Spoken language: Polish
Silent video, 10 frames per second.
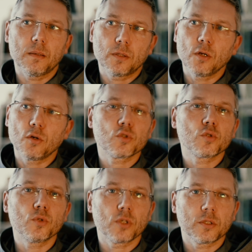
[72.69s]
tylko
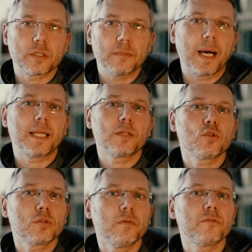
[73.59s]
służącym, ale
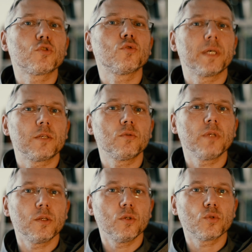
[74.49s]
to słowo
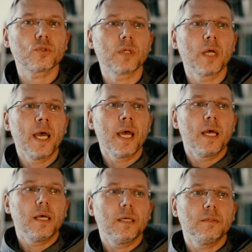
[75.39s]
sugeruje już,
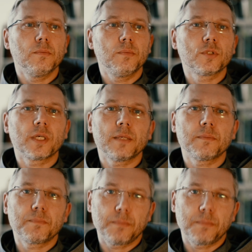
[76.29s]
y, że